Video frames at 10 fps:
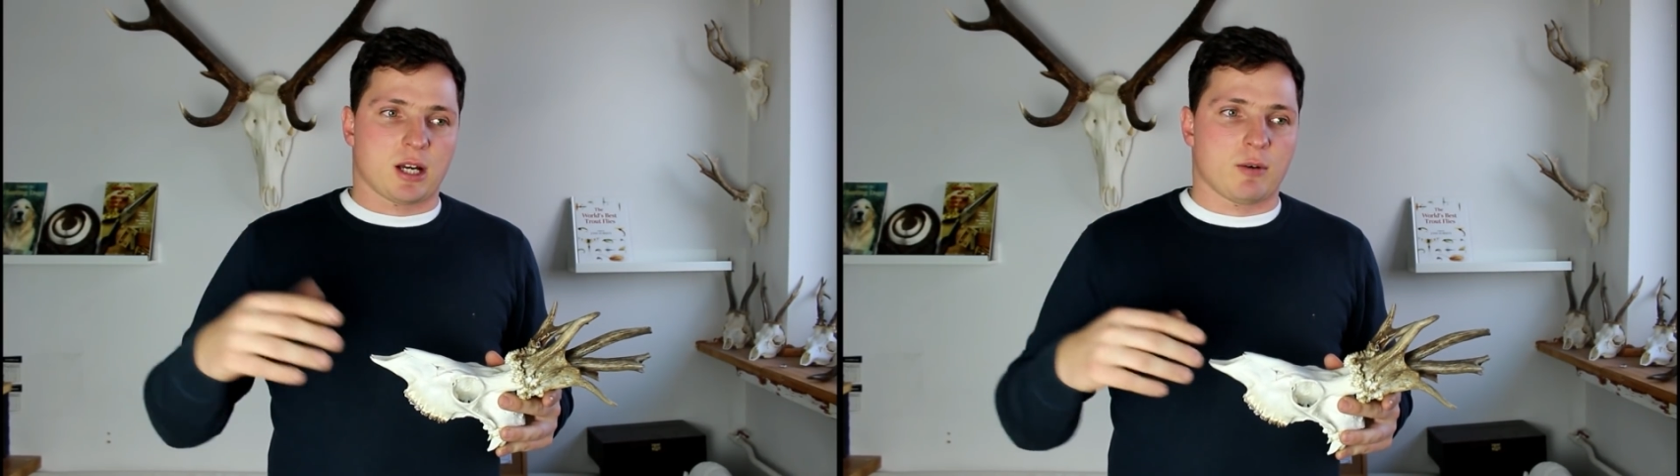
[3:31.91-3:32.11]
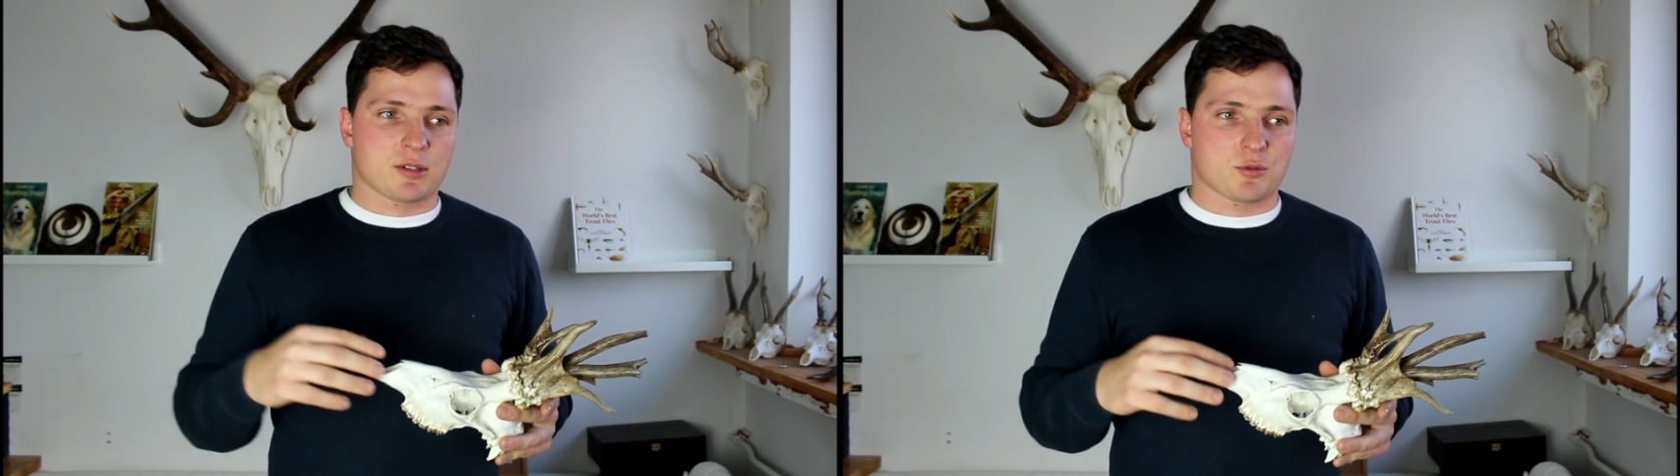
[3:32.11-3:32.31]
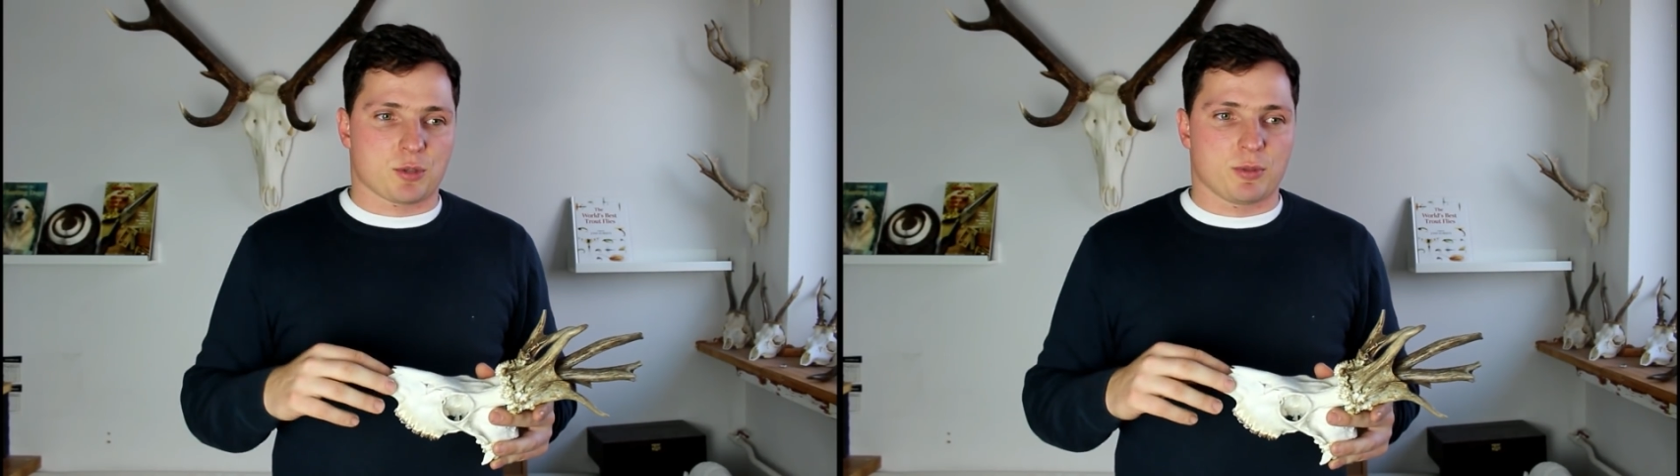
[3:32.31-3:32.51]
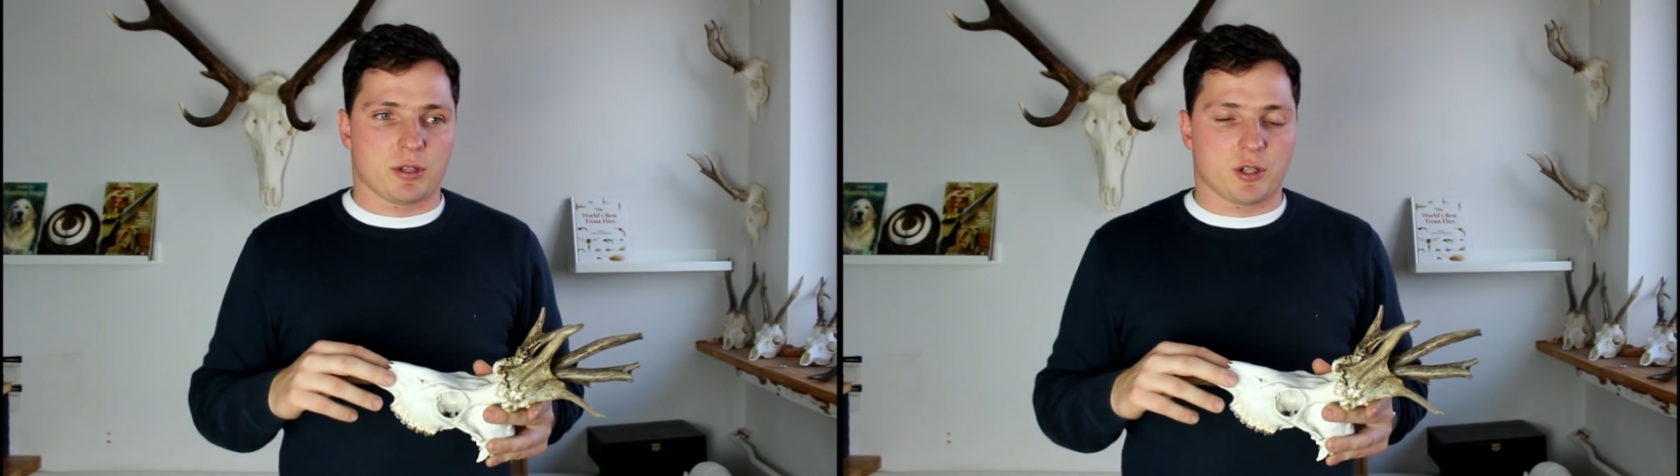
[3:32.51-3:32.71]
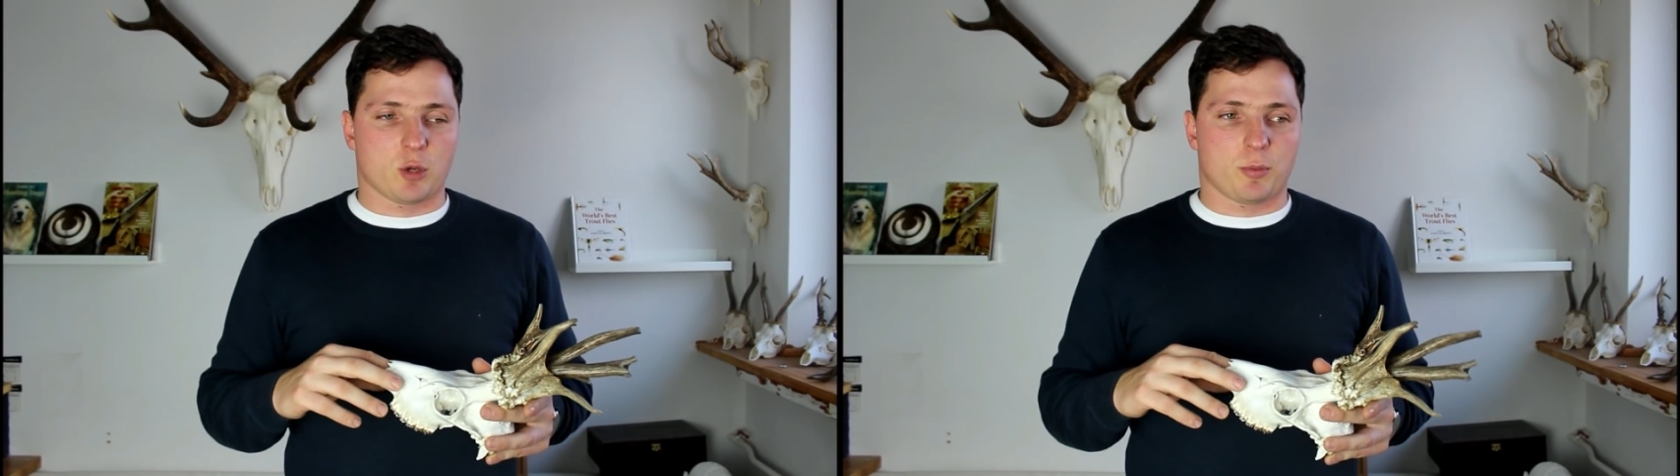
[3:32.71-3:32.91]
hałasu, żeby
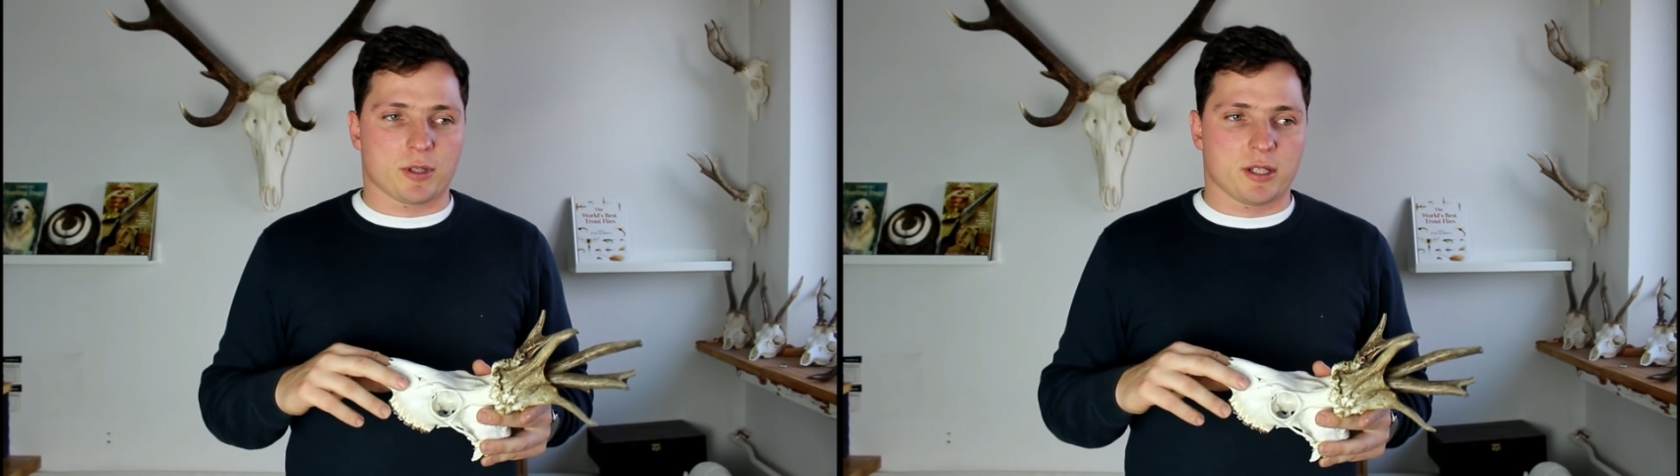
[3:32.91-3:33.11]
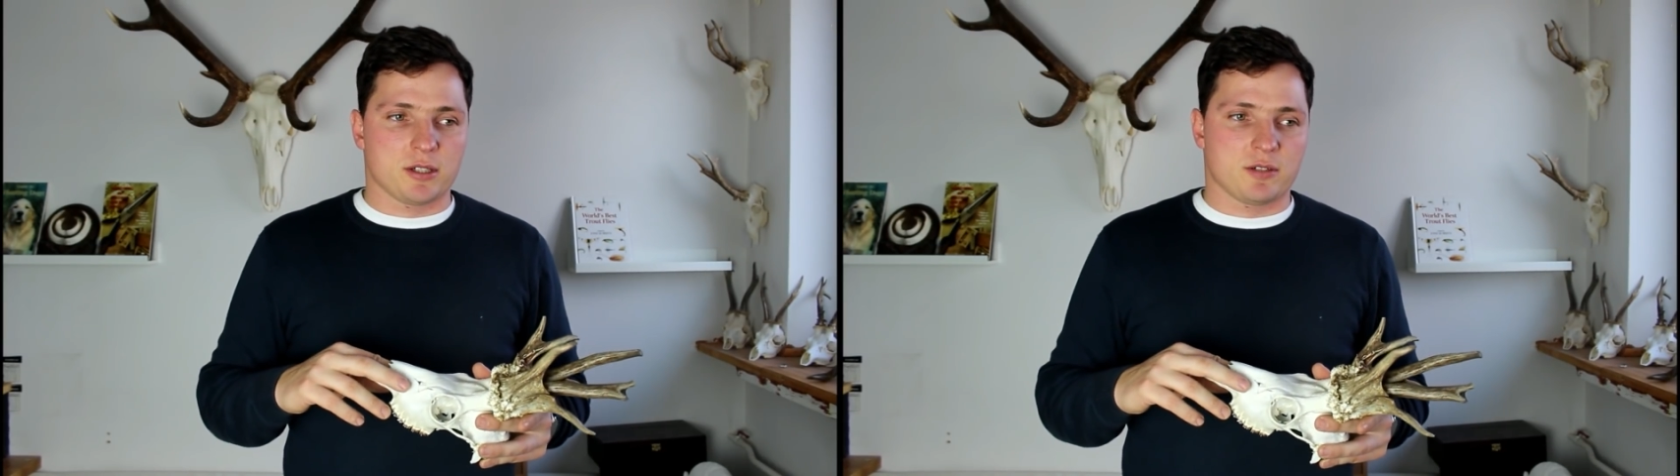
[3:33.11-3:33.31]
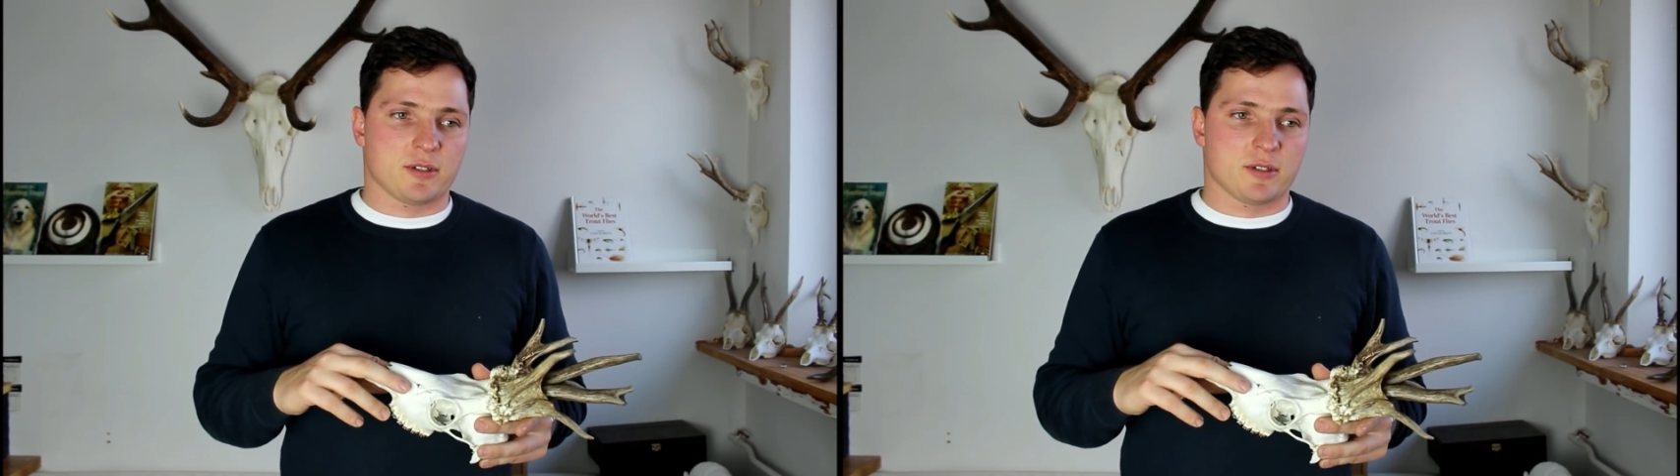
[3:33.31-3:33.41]
do niego podejść,